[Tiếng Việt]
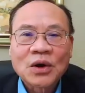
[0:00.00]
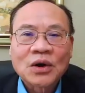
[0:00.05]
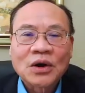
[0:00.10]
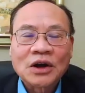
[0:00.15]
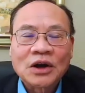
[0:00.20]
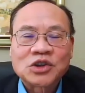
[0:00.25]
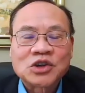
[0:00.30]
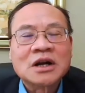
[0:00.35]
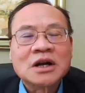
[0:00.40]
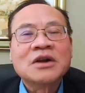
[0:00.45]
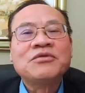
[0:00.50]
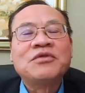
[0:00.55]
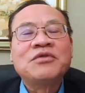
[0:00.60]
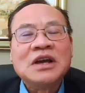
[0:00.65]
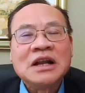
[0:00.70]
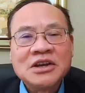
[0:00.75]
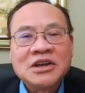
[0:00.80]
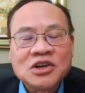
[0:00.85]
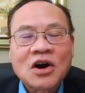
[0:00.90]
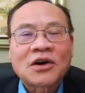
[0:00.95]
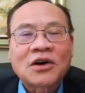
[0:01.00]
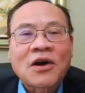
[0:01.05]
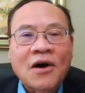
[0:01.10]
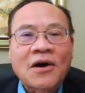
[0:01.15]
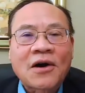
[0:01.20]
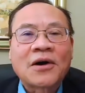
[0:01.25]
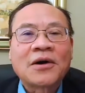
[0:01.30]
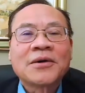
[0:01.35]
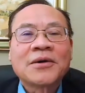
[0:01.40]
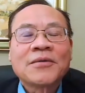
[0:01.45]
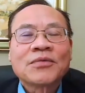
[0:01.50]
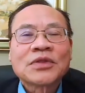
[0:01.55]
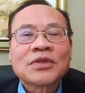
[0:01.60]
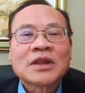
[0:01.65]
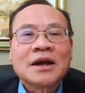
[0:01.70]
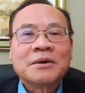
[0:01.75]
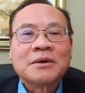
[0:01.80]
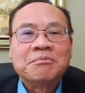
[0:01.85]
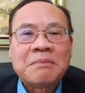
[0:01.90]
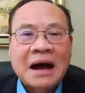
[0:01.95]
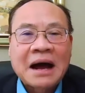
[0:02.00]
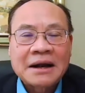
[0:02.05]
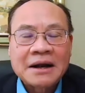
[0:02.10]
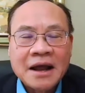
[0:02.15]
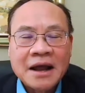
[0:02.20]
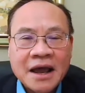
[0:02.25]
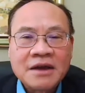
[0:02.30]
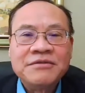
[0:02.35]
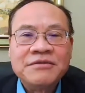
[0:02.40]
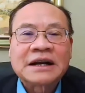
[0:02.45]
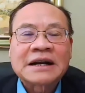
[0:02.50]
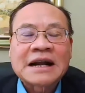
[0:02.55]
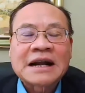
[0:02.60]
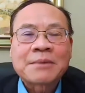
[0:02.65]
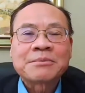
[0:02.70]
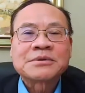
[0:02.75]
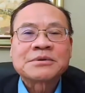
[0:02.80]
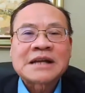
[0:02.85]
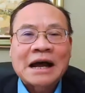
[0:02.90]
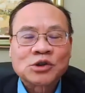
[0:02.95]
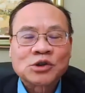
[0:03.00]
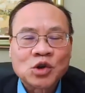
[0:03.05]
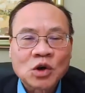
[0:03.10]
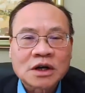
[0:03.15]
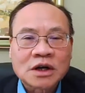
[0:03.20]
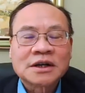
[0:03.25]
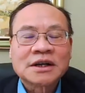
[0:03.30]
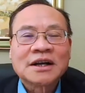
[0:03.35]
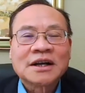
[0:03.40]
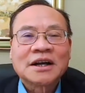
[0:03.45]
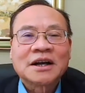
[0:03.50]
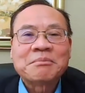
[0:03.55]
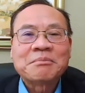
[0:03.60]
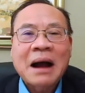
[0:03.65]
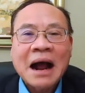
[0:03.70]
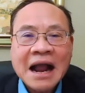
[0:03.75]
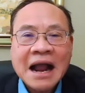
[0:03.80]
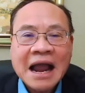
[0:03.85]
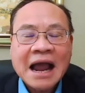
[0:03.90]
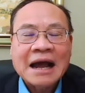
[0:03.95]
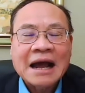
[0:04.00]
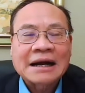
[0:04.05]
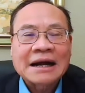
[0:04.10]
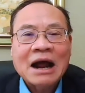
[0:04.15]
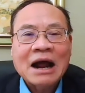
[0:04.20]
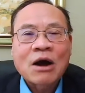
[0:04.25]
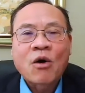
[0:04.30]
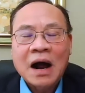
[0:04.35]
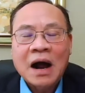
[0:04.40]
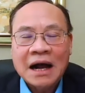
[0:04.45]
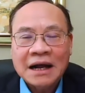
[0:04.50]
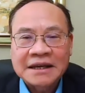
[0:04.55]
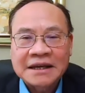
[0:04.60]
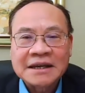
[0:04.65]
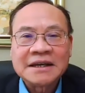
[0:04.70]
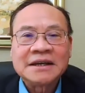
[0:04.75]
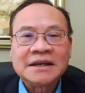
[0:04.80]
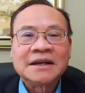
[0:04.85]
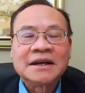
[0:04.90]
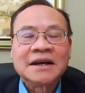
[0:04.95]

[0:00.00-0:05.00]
à, cho nên vì lý do đó mà để Việt Nam sản xuất bán hàng ra Hoa Kỳ